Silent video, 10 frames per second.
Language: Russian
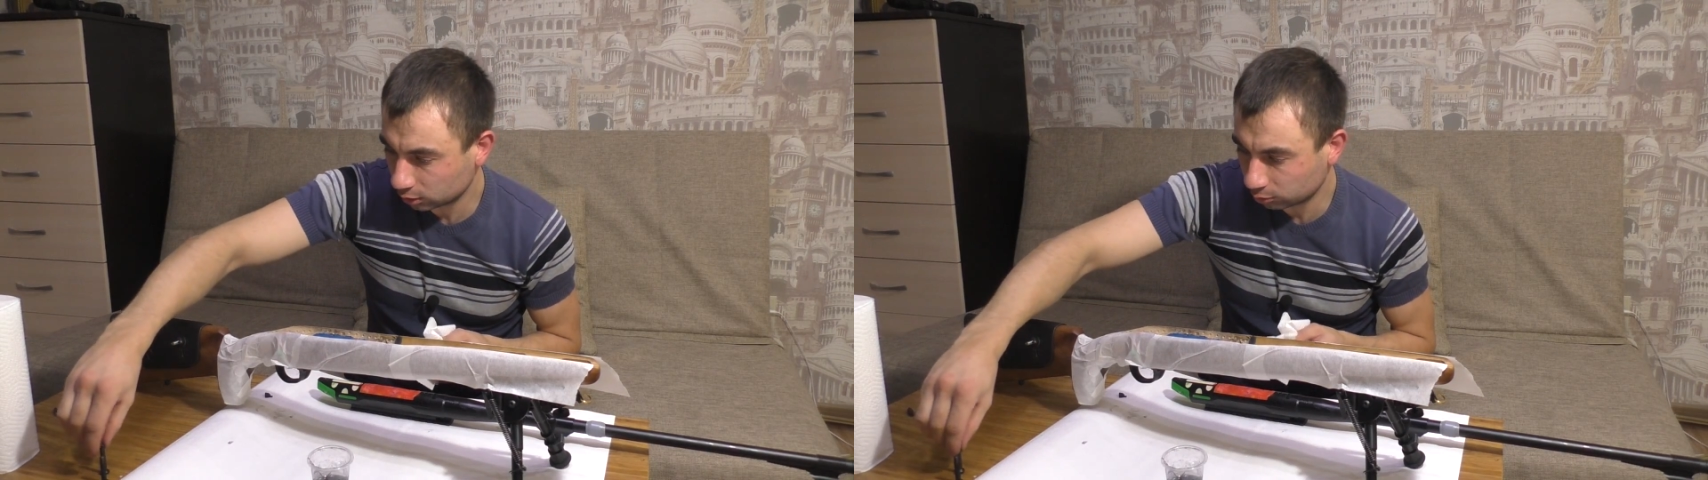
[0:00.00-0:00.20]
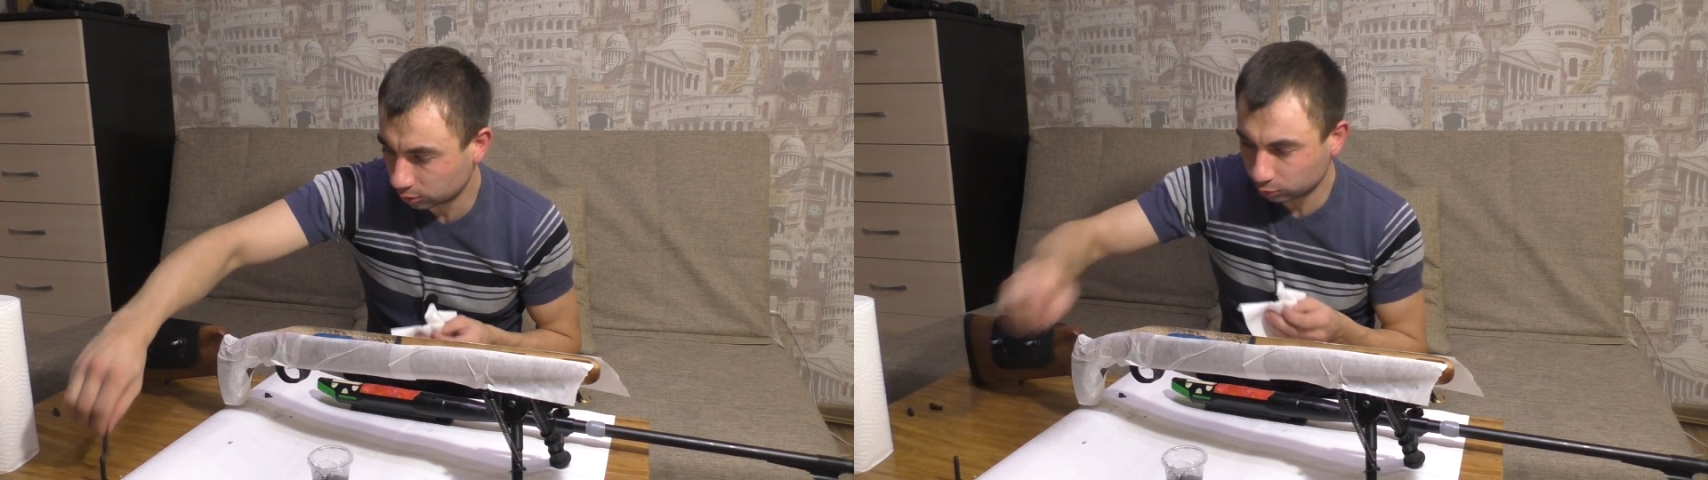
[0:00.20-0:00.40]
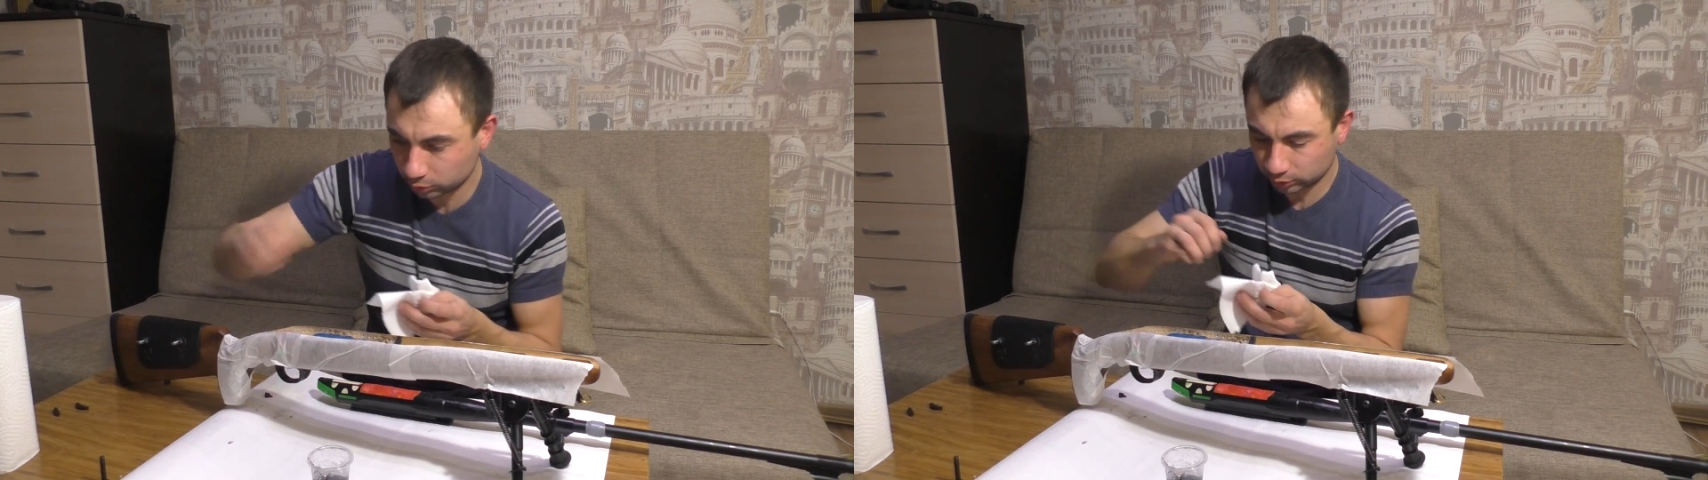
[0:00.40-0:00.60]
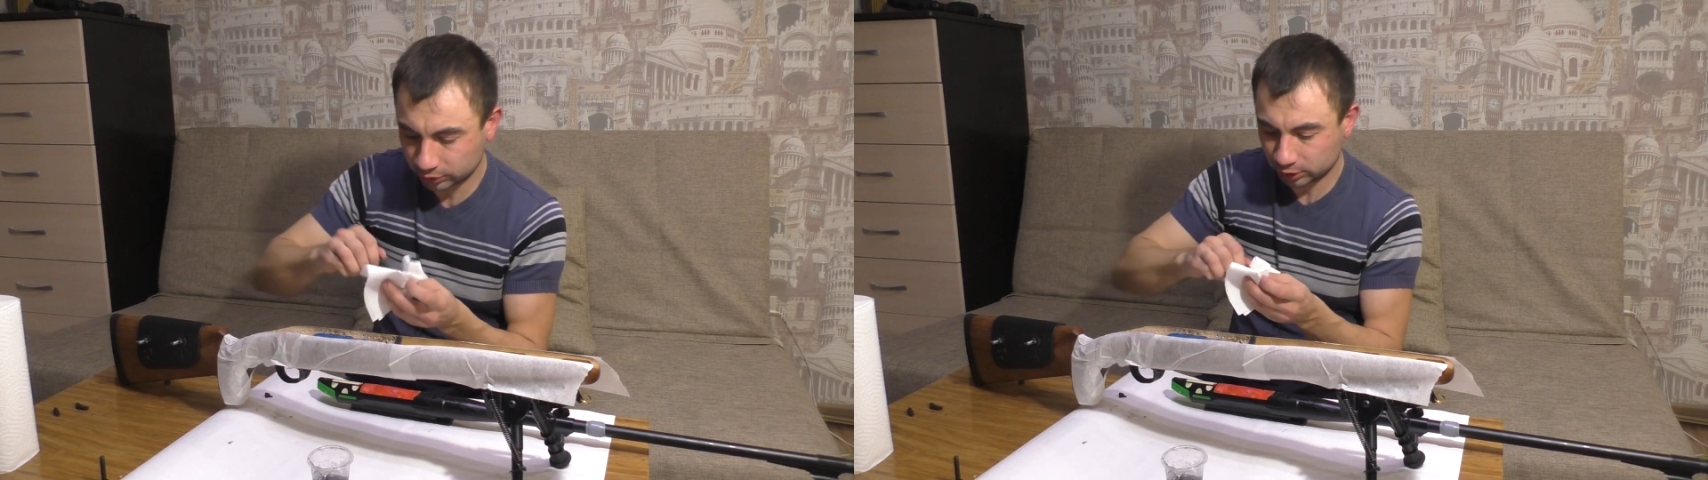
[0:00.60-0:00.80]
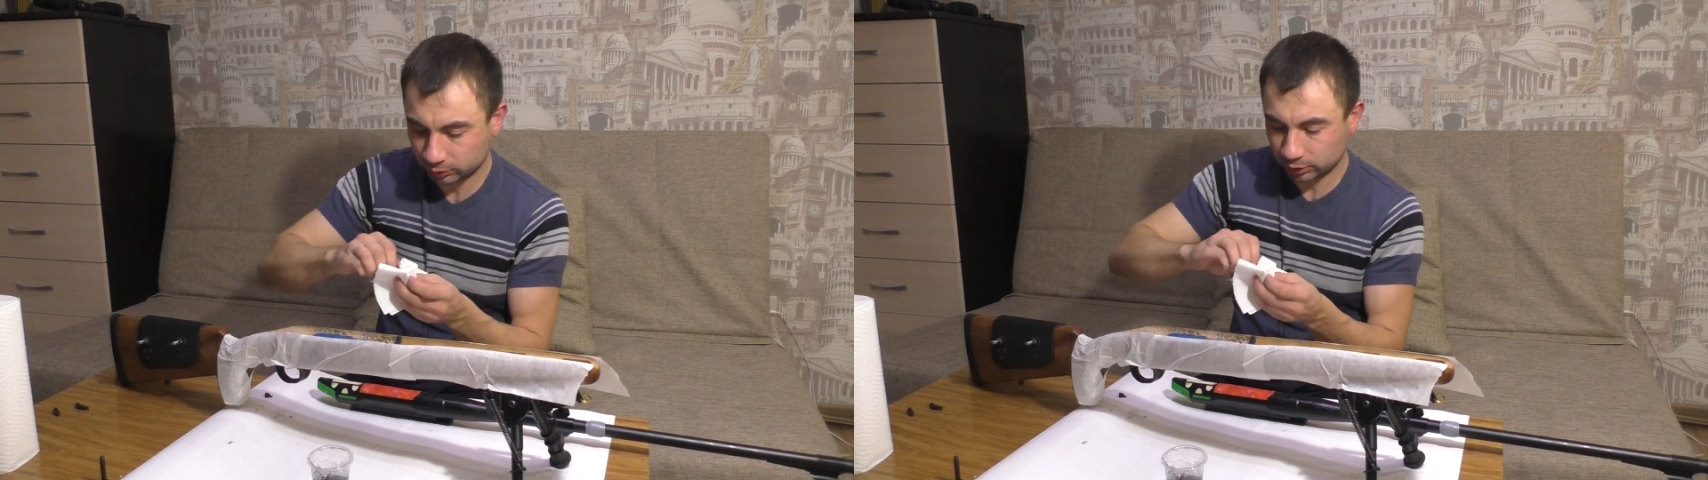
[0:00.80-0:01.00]
Обработал,
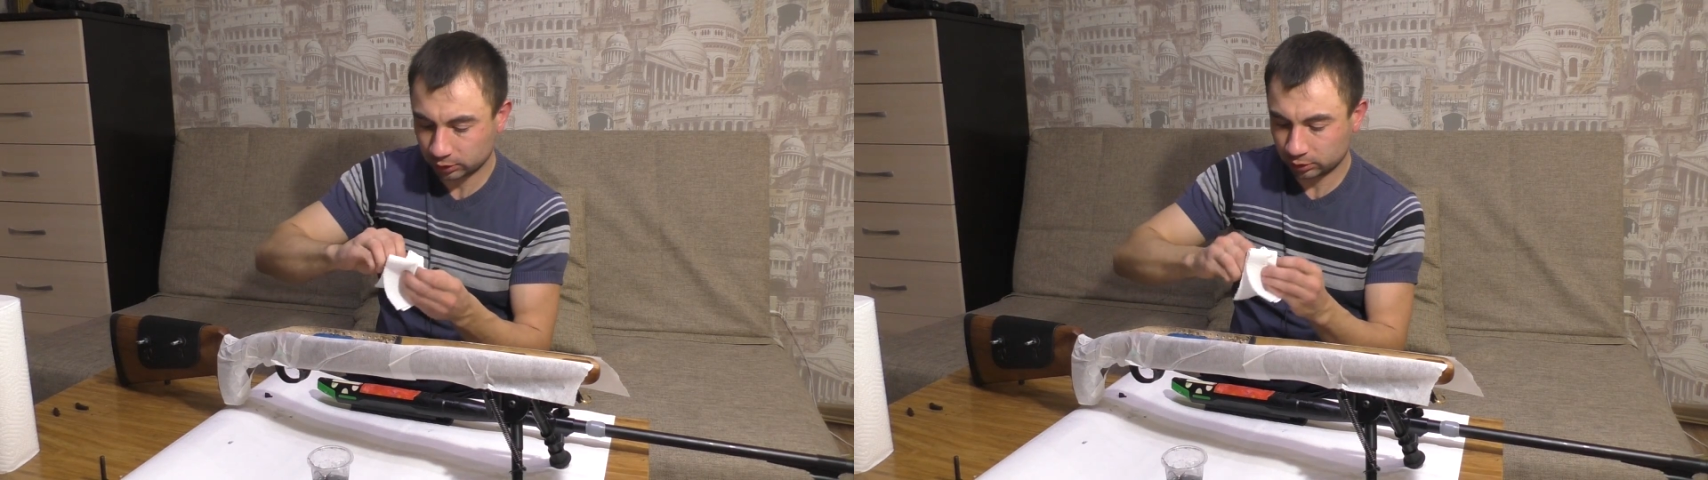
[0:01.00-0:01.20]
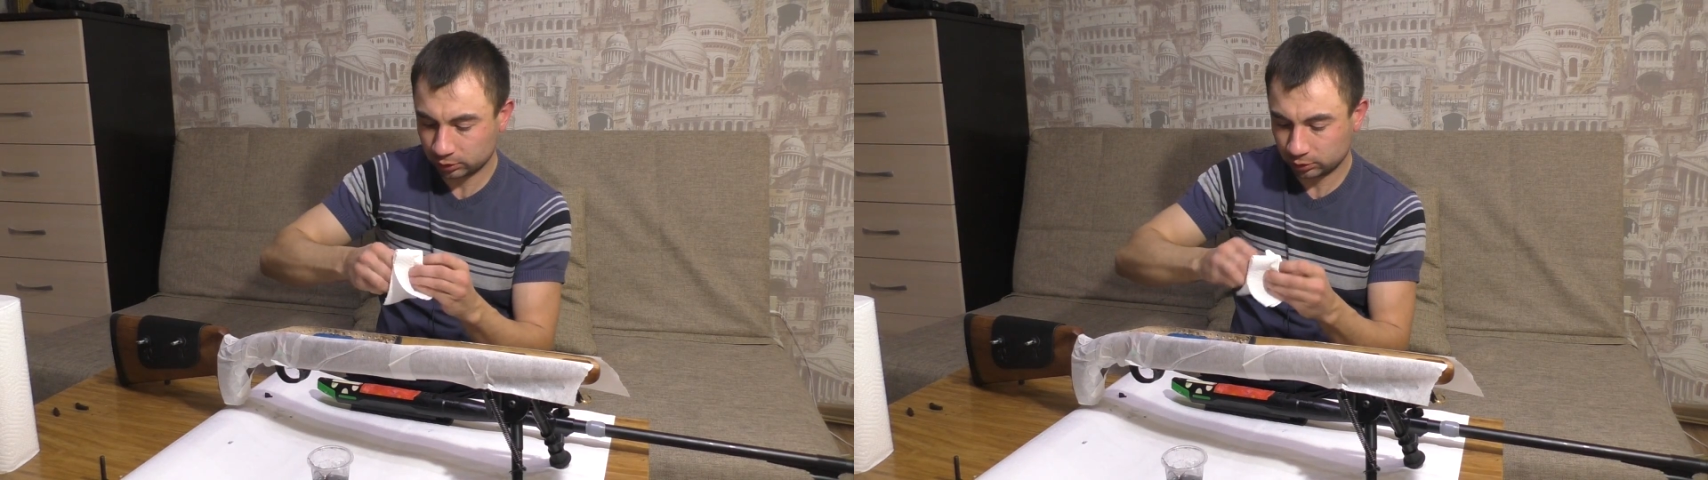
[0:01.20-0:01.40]
скажем так,